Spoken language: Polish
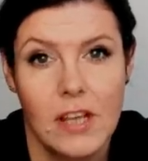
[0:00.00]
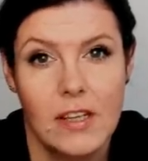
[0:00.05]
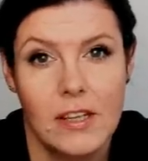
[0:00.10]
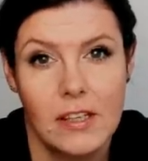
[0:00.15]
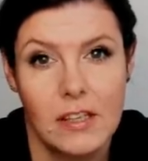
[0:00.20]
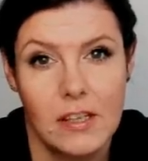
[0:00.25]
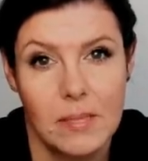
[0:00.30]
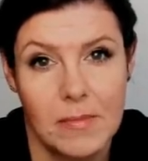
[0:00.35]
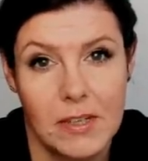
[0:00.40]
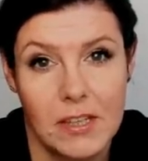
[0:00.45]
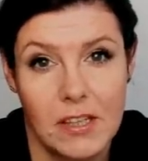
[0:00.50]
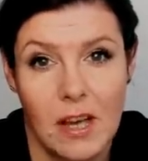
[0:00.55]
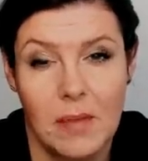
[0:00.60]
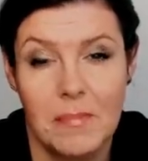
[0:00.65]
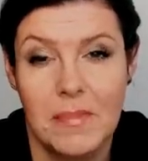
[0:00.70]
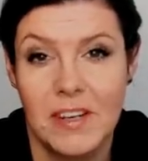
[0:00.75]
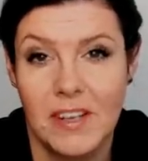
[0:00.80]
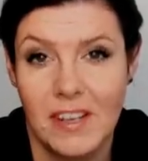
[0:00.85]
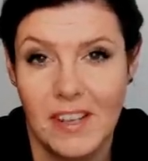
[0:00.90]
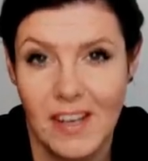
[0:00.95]
na temat
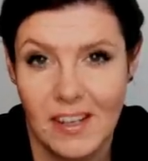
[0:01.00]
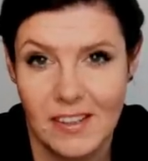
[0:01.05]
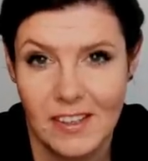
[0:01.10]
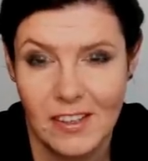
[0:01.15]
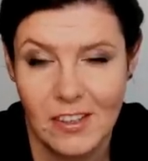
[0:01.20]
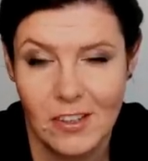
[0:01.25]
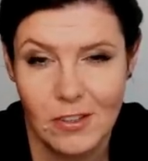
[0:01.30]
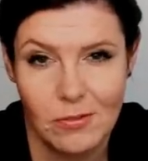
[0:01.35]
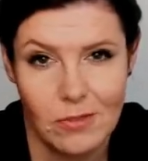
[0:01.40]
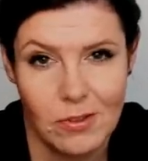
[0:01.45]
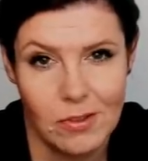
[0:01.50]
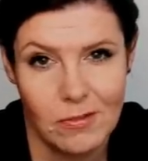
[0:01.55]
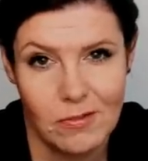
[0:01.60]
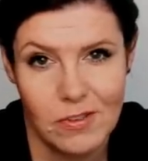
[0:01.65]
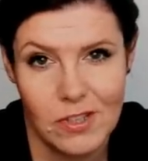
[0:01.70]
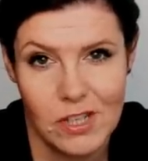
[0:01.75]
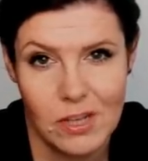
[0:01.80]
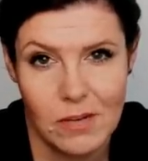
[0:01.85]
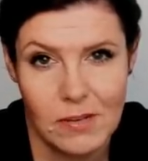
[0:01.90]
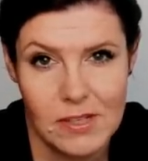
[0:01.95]
Amerykanek, które
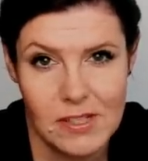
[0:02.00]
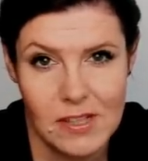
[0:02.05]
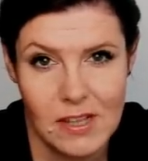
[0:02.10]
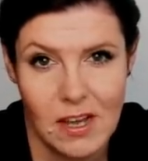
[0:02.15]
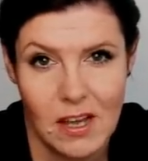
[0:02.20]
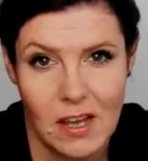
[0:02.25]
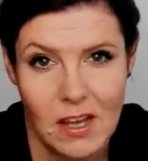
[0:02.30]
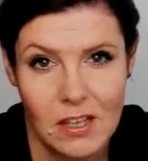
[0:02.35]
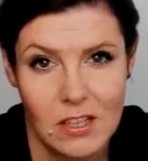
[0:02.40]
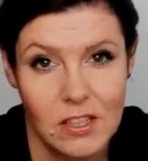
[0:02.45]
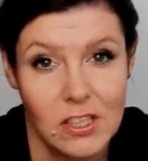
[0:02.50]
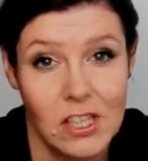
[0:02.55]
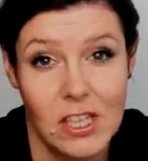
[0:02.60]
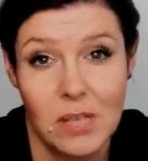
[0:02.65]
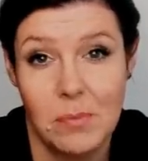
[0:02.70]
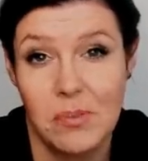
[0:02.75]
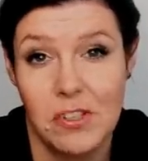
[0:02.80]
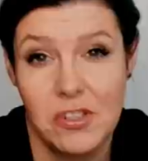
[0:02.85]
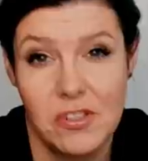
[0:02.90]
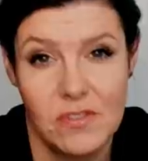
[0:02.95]
uważała za
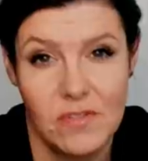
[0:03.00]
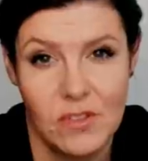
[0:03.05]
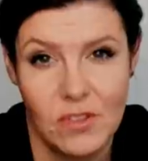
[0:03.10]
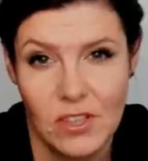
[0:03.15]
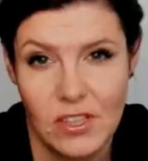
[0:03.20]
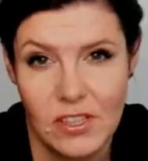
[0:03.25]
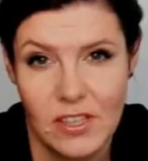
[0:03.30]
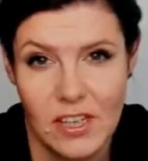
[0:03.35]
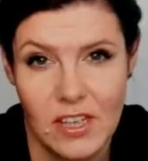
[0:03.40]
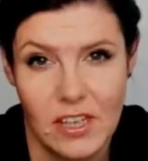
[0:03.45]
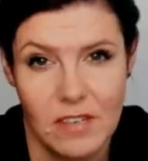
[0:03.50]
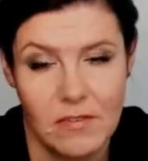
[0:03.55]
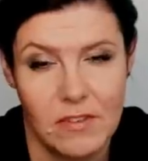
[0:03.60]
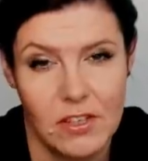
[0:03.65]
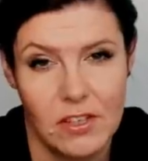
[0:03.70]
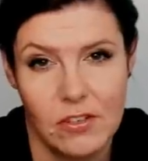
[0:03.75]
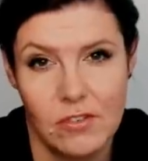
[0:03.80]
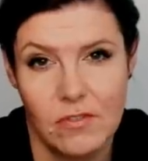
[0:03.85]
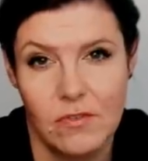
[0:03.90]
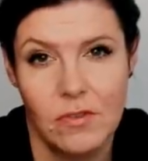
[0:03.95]
nieprzyzwoite i
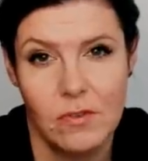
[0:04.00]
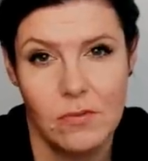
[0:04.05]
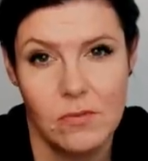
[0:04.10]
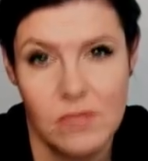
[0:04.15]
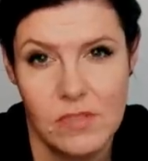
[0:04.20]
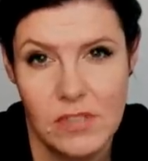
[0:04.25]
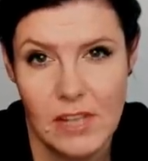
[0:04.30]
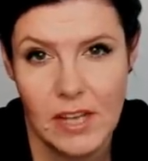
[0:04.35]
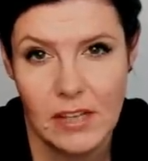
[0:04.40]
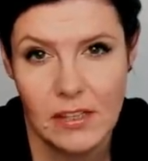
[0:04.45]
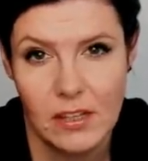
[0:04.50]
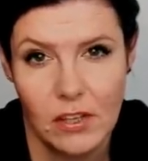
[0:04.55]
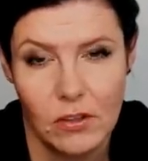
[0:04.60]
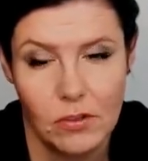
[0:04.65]
wręcz wyuzdane,